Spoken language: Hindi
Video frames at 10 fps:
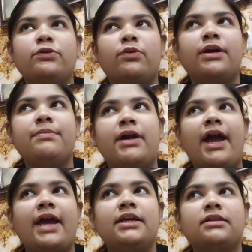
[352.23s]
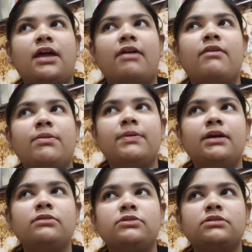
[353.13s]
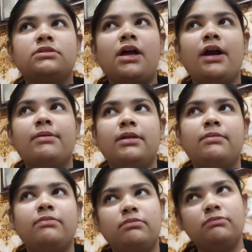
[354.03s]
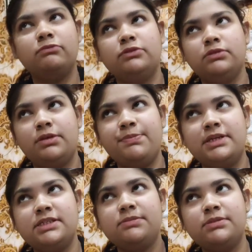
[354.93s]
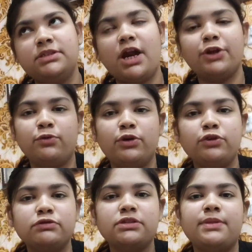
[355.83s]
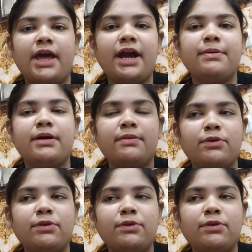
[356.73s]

हो गई मैकेनिक था वहाँ पे उसने मतलब उसकी प्रेजेंस में स्टार्ट हो गई तो उसने बताया कभी कभी